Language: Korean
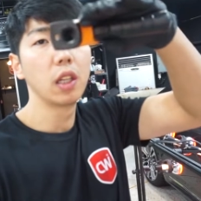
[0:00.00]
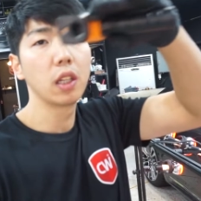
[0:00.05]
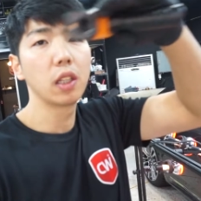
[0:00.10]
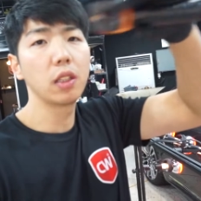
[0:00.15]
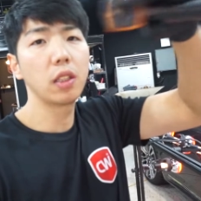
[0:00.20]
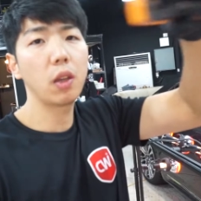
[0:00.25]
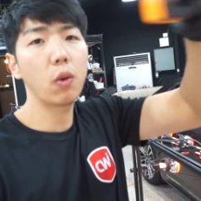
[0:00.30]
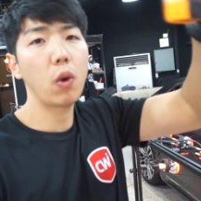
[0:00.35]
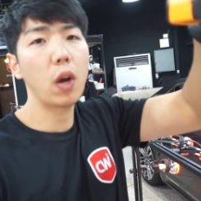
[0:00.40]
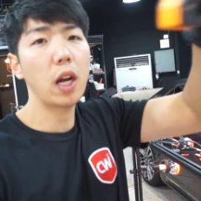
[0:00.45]

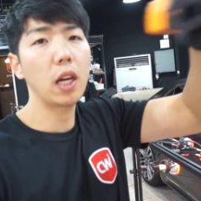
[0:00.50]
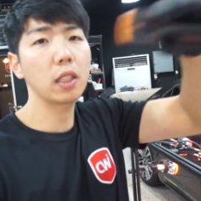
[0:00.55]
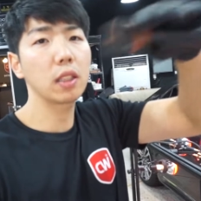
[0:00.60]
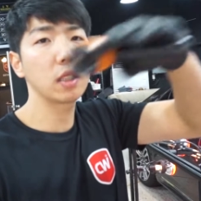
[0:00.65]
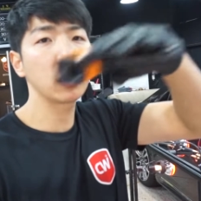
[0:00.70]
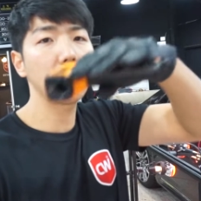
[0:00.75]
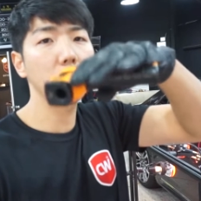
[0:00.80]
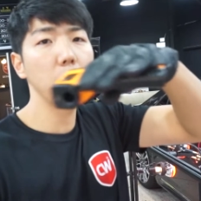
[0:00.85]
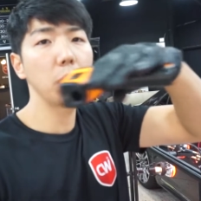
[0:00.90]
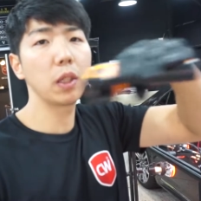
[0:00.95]
근데
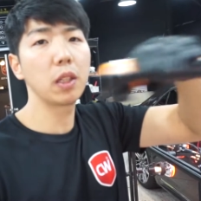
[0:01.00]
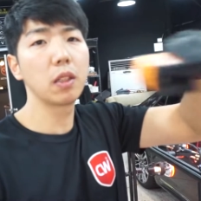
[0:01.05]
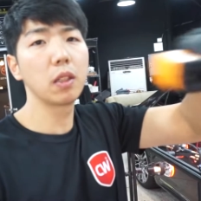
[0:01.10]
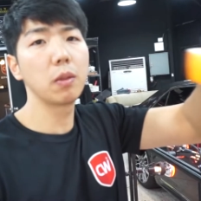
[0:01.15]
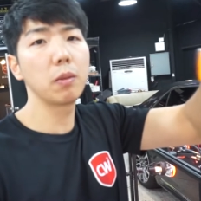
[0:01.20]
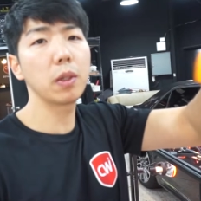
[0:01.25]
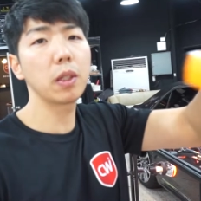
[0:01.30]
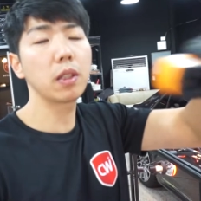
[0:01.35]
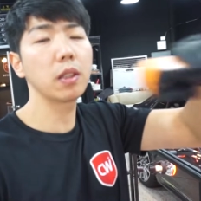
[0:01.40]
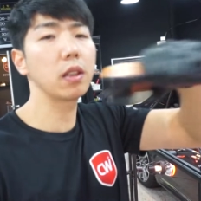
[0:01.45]
왁스가
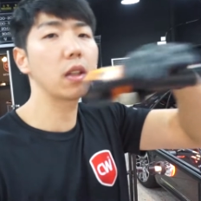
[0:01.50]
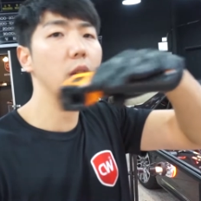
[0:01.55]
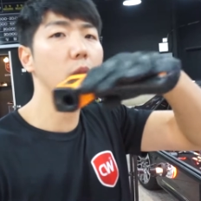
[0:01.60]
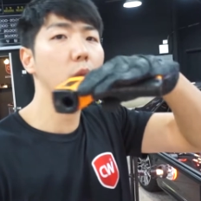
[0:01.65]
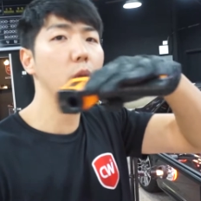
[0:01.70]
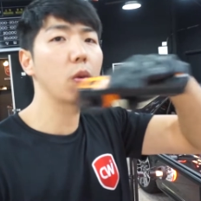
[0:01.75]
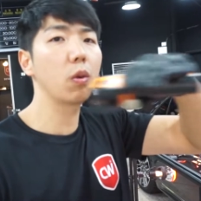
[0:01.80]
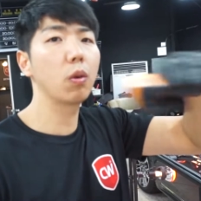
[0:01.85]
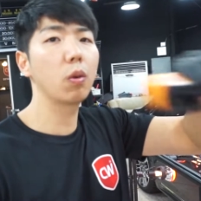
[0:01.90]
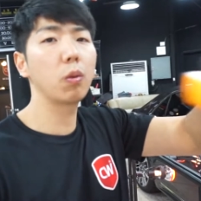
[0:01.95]

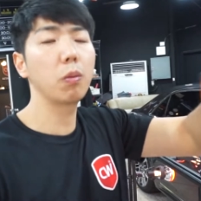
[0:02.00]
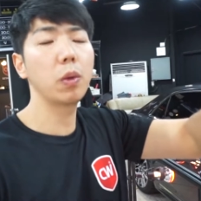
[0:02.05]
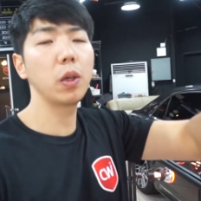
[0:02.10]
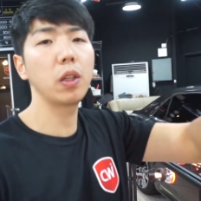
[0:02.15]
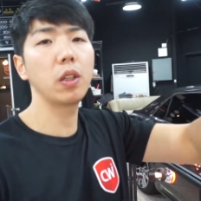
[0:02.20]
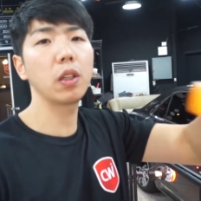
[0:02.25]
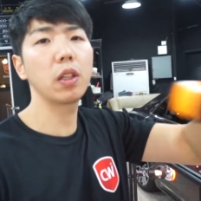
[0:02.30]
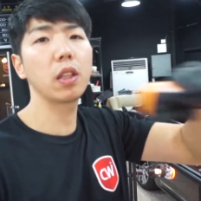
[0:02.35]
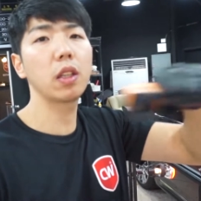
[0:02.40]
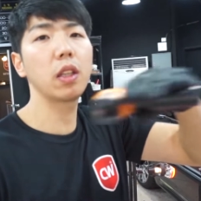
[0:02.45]
미끌미끌하고 뭐
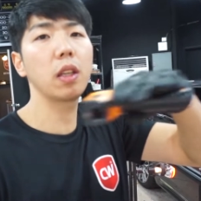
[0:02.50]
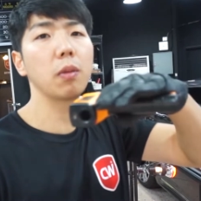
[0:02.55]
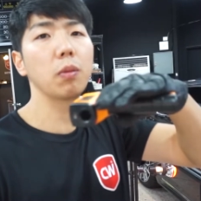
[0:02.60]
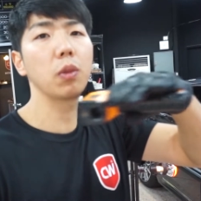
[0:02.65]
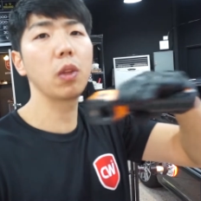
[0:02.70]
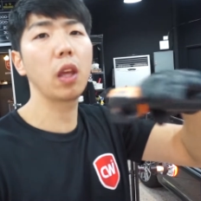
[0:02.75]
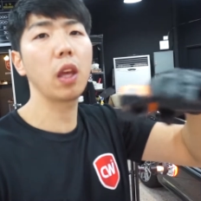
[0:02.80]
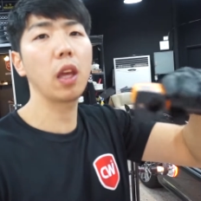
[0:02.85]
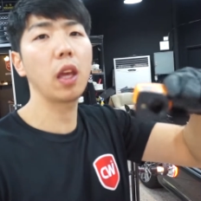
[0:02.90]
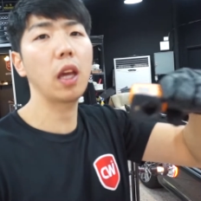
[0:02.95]
이렇기
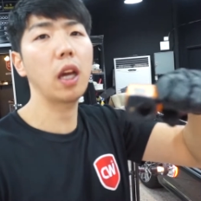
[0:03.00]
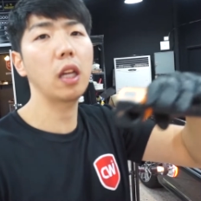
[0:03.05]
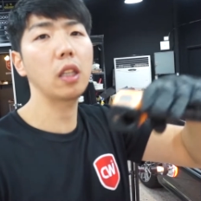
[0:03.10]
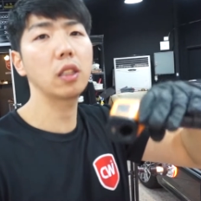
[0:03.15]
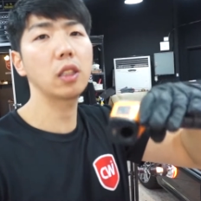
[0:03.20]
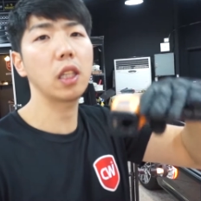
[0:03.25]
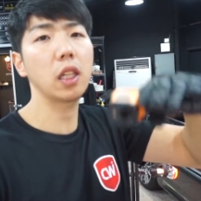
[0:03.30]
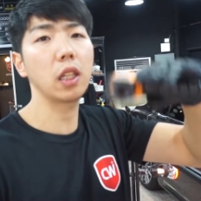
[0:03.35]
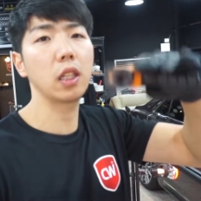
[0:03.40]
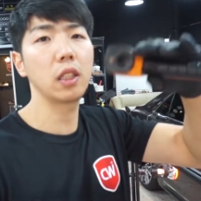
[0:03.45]
때문에
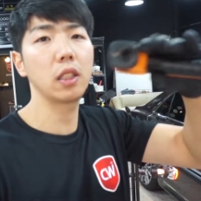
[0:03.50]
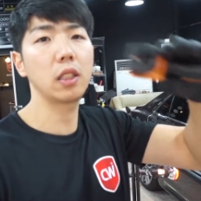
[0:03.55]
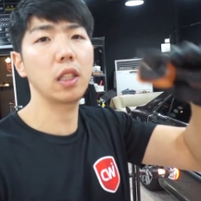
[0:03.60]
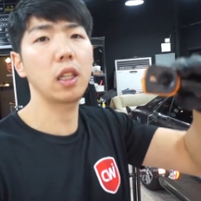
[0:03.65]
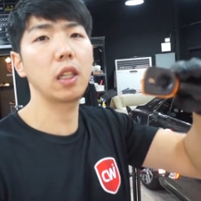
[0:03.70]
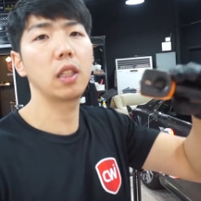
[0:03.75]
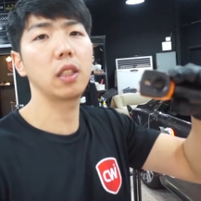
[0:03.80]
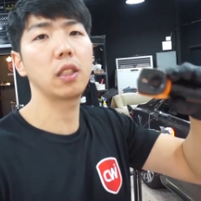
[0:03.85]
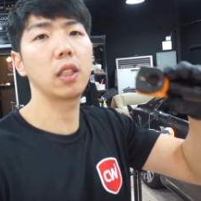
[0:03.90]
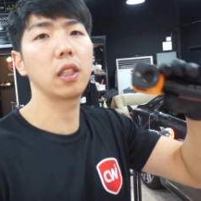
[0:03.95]
안착이
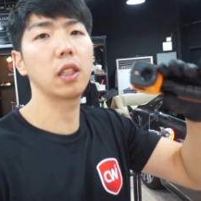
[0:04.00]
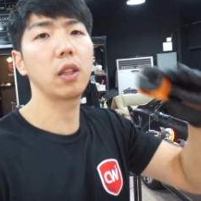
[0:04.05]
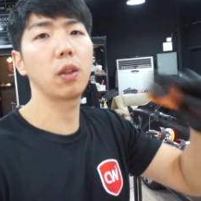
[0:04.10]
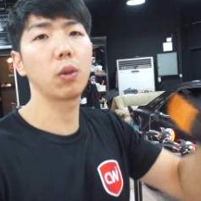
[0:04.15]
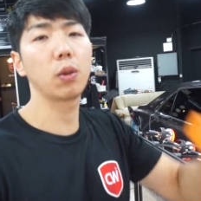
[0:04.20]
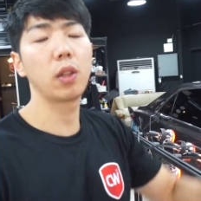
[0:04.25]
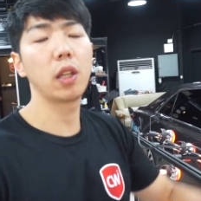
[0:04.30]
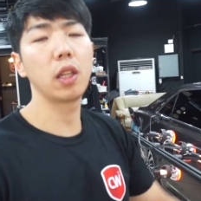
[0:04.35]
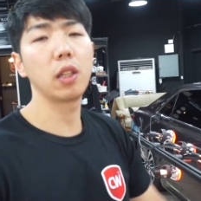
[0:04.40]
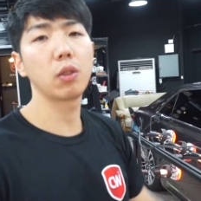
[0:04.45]
잘
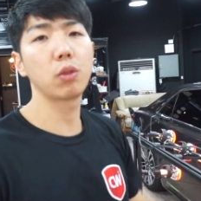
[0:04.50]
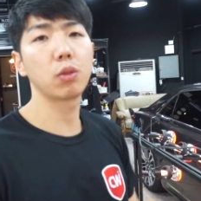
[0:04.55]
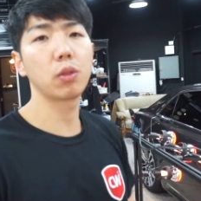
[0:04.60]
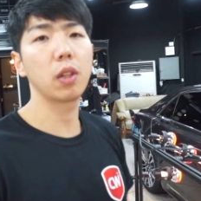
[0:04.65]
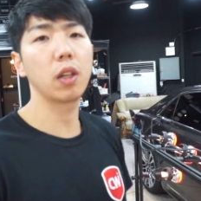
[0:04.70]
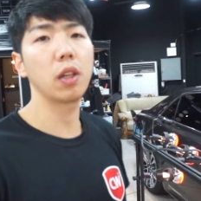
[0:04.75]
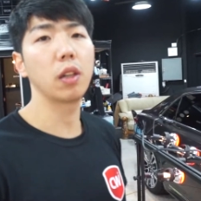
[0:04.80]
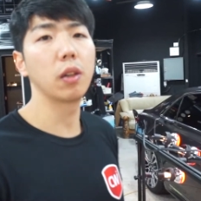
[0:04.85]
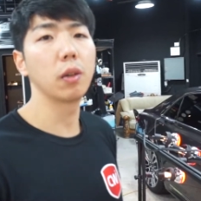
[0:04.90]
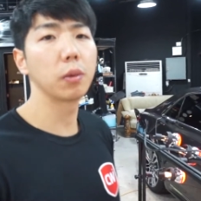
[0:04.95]
제대로 될
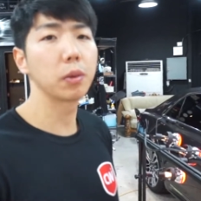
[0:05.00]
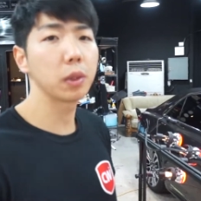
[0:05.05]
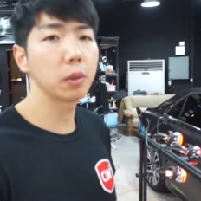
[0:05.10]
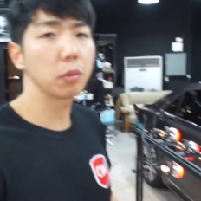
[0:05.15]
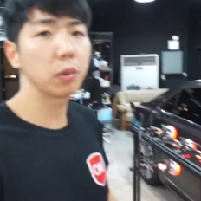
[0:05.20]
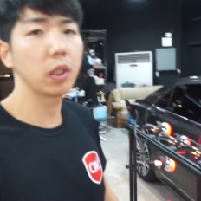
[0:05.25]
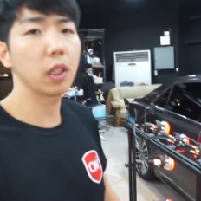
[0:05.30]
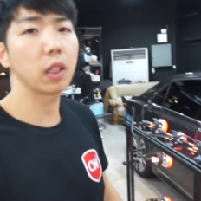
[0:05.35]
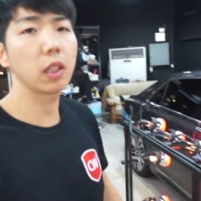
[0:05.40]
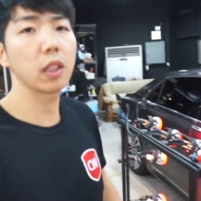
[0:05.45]
수가
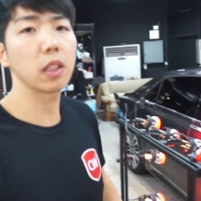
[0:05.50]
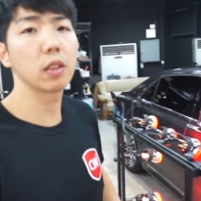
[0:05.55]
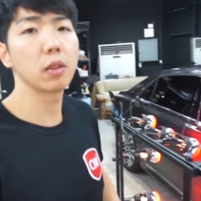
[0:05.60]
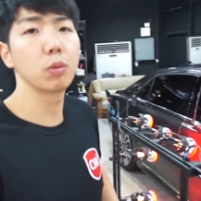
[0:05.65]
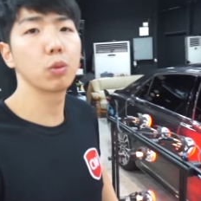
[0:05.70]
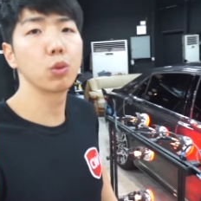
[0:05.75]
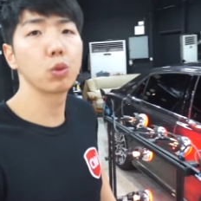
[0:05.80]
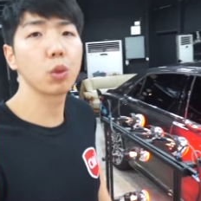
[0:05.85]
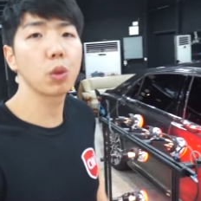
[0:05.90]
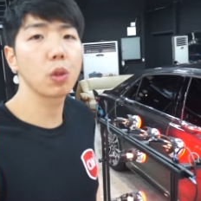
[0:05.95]
없습니다 그래서
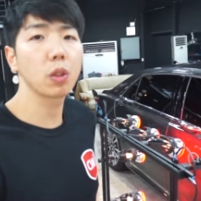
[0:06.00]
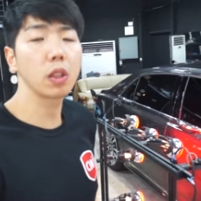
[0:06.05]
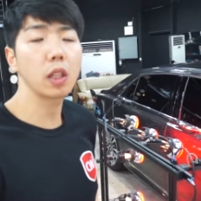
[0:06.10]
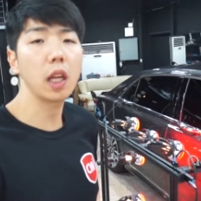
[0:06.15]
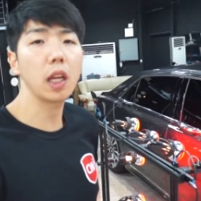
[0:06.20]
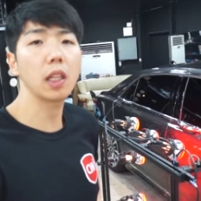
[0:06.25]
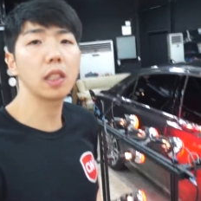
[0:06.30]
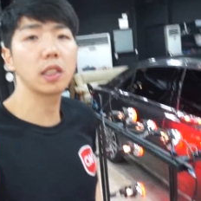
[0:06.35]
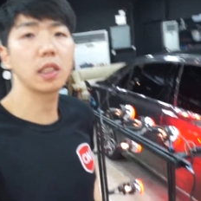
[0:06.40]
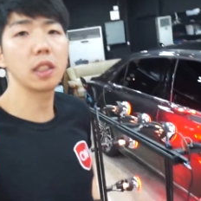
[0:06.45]
무조건
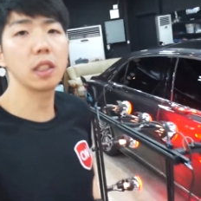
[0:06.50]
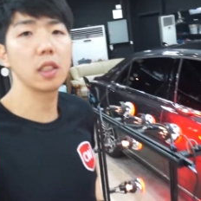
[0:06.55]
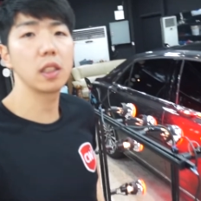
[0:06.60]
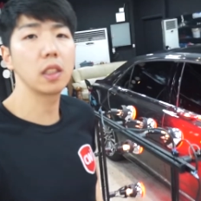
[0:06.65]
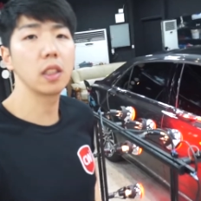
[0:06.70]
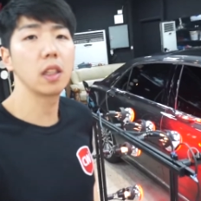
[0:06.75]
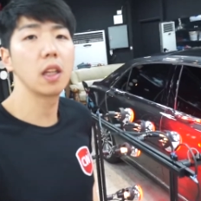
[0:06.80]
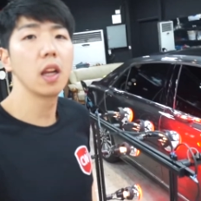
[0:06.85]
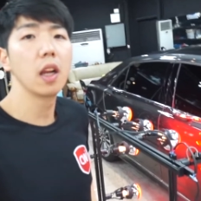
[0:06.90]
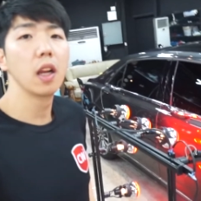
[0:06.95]

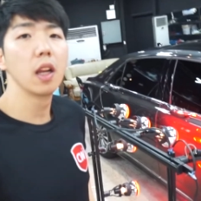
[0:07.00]
탈지를